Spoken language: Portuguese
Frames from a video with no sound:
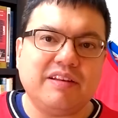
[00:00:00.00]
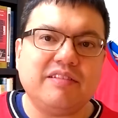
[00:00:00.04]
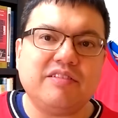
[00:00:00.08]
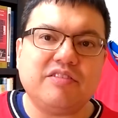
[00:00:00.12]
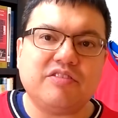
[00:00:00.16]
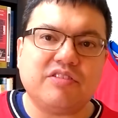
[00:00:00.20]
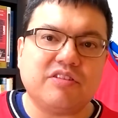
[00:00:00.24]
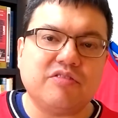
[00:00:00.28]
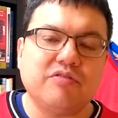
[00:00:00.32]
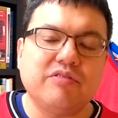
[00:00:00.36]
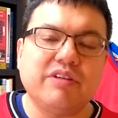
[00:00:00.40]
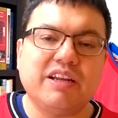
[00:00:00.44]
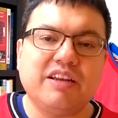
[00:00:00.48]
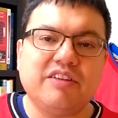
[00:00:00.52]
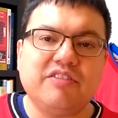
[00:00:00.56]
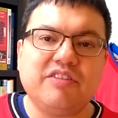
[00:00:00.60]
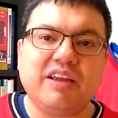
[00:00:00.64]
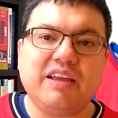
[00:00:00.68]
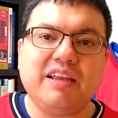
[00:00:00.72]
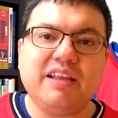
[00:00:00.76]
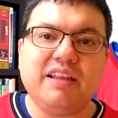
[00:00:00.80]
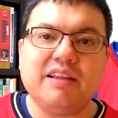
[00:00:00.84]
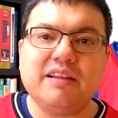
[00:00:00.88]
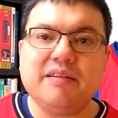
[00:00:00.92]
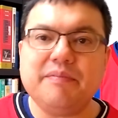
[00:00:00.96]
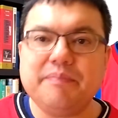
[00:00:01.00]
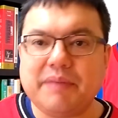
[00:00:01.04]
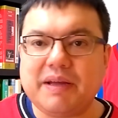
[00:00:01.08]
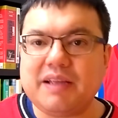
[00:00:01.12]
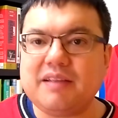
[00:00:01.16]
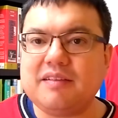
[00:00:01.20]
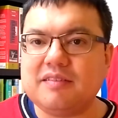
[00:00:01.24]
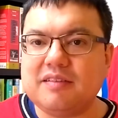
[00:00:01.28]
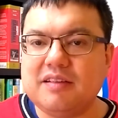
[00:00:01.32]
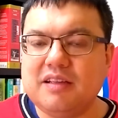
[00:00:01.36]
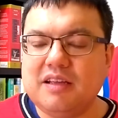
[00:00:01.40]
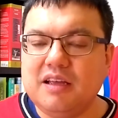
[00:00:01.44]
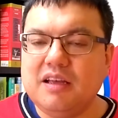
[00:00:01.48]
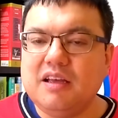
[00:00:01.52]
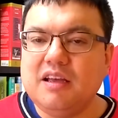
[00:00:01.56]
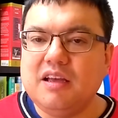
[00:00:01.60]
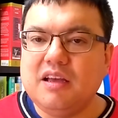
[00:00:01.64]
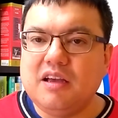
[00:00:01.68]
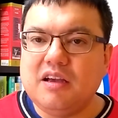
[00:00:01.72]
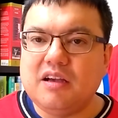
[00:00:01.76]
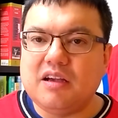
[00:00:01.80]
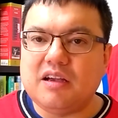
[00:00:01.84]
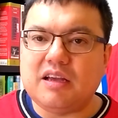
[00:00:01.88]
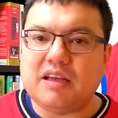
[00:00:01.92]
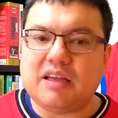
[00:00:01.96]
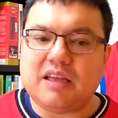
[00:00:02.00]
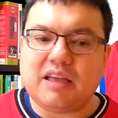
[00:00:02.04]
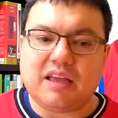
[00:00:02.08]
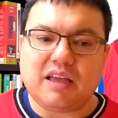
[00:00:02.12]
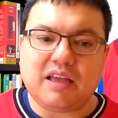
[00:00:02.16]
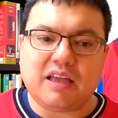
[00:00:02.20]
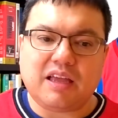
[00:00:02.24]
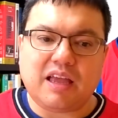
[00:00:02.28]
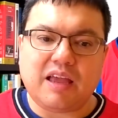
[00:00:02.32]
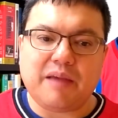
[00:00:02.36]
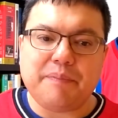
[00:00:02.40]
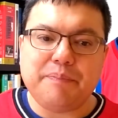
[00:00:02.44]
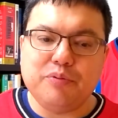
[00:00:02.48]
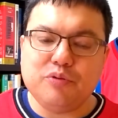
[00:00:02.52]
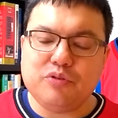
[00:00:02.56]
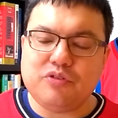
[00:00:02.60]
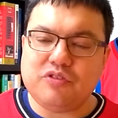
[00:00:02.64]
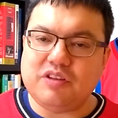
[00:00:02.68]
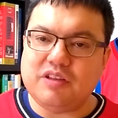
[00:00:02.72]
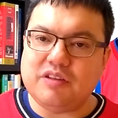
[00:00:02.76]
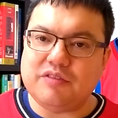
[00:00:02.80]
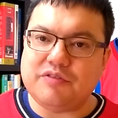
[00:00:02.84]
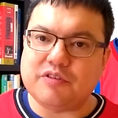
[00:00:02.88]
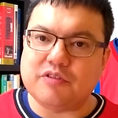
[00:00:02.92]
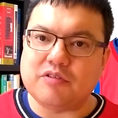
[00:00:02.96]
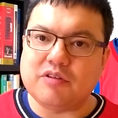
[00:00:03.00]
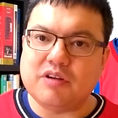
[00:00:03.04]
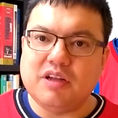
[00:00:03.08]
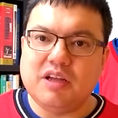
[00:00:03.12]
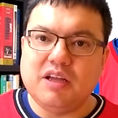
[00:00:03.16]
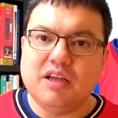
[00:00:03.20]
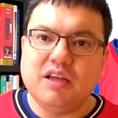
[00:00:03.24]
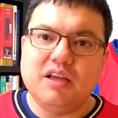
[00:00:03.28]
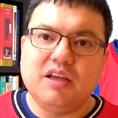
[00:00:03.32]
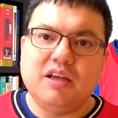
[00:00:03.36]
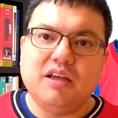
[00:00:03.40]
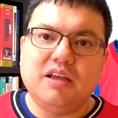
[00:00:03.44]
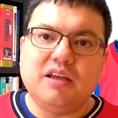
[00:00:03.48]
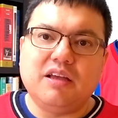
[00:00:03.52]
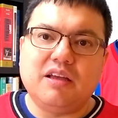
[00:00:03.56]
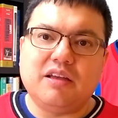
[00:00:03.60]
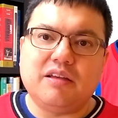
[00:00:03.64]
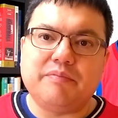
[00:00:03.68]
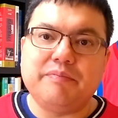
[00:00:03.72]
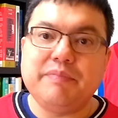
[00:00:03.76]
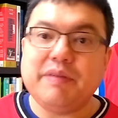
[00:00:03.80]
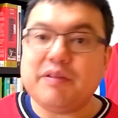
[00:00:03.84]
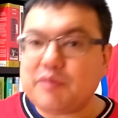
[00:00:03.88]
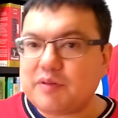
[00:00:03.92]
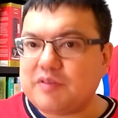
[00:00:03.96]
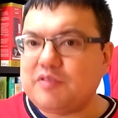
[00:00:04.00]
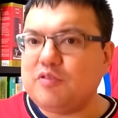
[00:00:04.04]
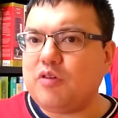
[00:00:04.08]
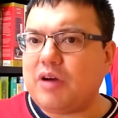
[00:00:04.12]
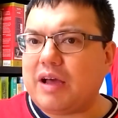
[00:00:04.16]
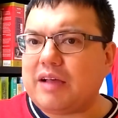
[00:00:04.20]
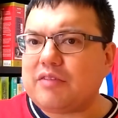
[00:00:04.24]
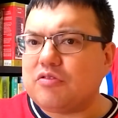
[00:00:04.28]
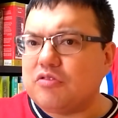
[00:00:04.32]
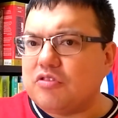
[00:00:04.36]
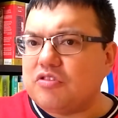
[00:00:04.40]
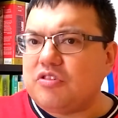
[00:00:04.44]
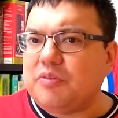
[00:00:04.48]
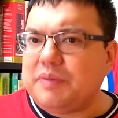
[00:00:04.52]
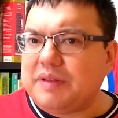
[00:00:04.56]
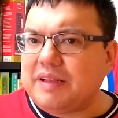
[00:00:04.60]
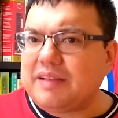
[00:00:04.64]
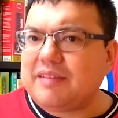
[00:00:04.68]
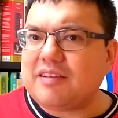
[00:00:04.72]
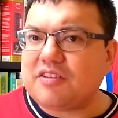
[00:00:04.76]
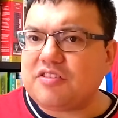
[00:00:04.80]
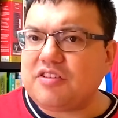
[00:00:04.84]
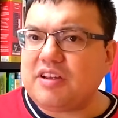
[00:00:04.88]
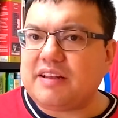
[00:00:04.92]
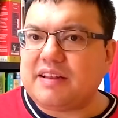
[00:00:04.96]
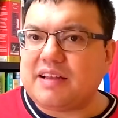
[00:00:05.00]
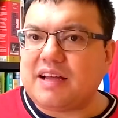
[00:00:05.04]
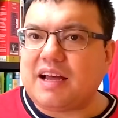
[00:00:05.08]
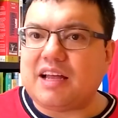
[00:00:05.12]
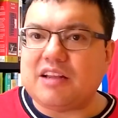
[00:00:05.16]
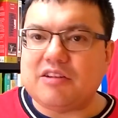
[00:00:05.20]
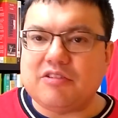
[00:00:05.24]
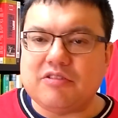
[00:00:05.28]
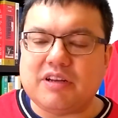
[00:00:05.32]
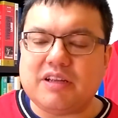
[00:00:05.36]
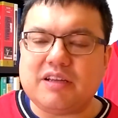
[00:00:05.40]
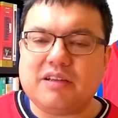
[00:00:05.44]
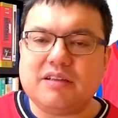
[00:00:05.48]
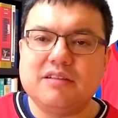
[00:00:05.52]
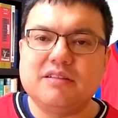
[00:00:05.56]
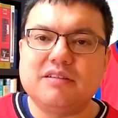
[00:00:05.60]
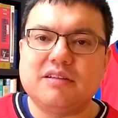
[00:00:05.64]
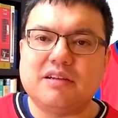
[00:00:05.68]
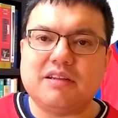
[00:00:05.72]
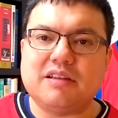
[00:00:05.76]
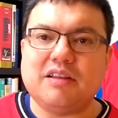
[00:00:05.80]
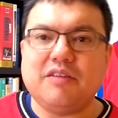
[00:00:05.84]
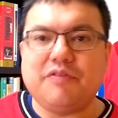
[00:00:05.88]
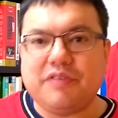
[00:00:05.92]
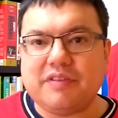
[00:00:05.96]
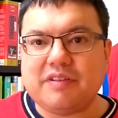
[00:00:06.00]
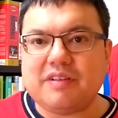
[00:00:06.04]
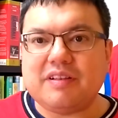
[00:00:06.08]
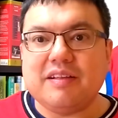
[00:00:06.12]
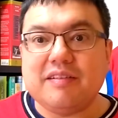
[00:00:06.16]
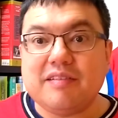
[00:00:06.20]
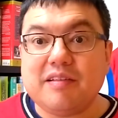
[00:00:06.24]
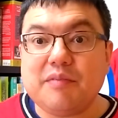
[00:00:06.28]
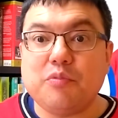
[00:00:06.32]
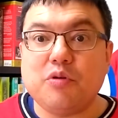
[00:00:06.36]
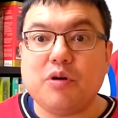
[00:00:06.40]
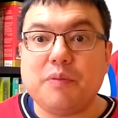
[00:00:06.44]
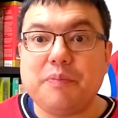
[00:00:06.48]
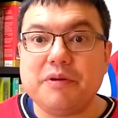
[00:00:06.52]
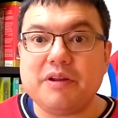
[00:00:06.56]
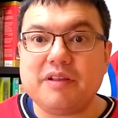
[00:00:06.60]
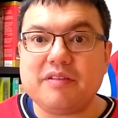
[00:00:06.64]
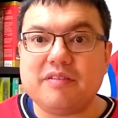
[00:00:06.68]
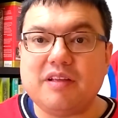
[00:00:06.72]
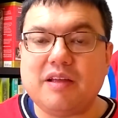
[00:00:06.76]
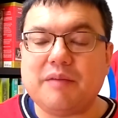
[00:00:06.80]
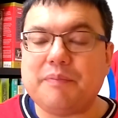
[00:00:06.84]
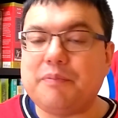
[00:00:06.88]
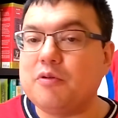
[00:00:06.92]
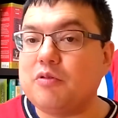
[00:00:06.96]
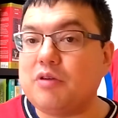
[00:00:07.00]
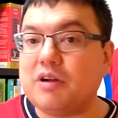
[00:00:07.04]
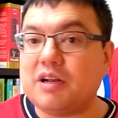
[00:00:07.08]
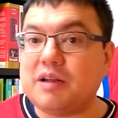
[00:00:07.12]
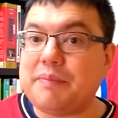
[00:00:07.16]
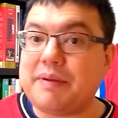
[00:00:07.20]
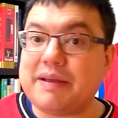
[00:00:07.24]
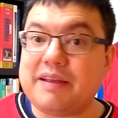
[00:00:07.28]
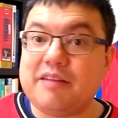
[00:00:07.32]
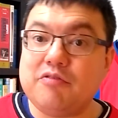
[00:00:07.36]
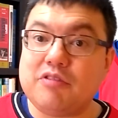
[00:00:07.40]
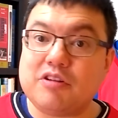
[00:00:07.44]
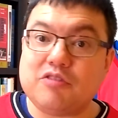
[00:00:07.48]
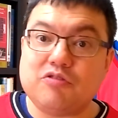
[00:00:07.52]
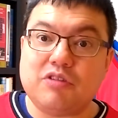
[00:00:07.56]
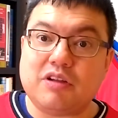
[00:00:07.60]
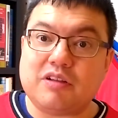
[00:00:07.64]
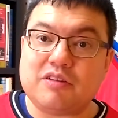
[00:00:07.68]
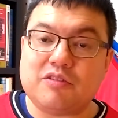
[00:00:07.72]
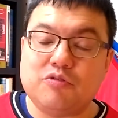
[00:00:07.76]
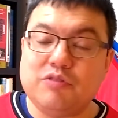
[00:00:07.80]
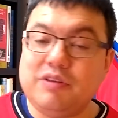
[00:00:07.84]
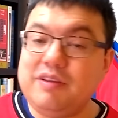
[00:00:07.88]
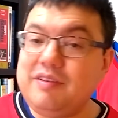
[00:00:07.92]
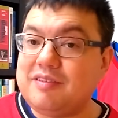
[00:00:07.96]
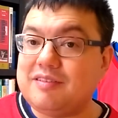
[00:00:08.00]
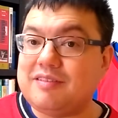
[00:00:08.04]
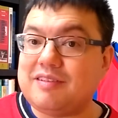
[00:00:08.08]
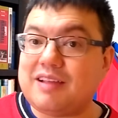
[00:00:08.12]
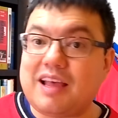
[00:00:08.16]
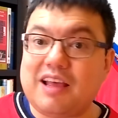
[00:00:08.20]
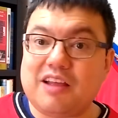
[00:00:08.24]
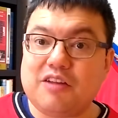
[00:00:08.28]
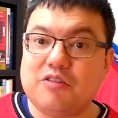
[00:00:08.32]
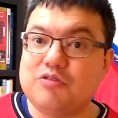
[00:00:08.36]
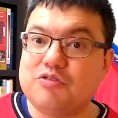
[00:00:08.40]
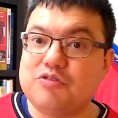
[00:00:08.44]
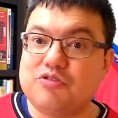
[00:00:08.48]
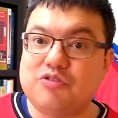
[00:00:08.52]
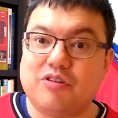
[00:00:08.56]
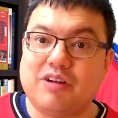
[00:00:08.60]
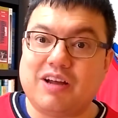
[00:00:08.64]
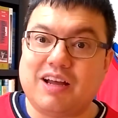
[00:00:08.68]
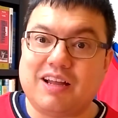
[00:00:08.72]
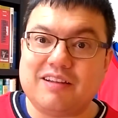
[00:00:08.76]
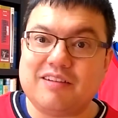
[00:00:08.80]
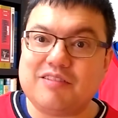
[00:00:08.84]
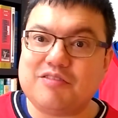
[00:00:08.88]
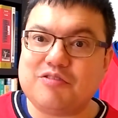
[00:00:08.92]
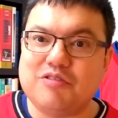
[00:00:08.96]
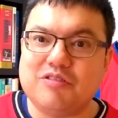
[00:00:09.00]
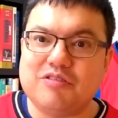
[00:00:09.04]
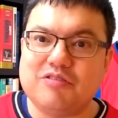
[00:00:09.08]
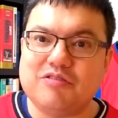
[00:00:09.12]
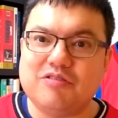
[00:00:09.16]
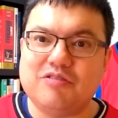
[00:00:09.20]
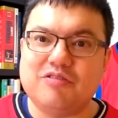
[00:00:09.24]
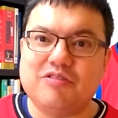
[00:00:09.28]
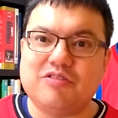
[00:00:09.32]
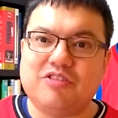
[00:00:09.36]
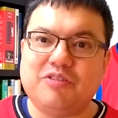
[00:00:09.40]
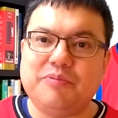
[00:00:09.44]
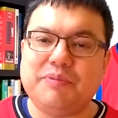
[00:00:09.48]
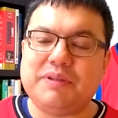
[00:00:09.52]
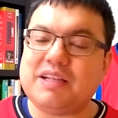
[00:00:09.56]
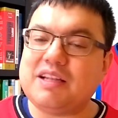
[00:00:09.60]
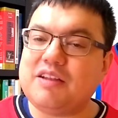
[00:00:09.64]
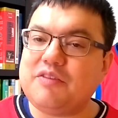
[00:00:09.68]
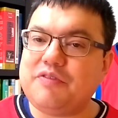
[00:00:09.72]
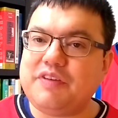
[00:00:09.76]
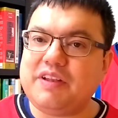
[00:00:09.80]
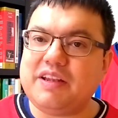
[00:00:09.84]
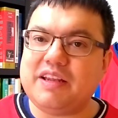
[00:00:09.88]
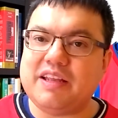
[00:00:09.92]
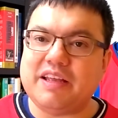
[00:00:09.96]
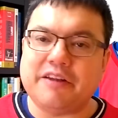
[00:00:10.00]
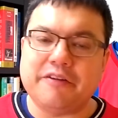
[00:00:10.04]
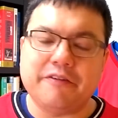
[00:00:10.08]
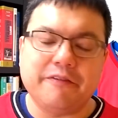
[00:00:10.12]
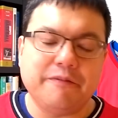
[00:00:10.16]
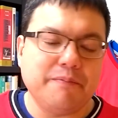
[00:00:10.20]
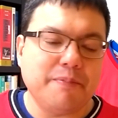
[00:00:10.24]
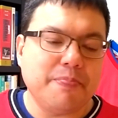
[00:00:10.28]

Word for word: seja tão grande ainda, mas é, é, possível. Mesmo assim, o resto do time tem que ser ajeitado, né? A defesa tem que ser boa, por exemplo. O quarterback não atua em zero jogadas quando o time está defendendo.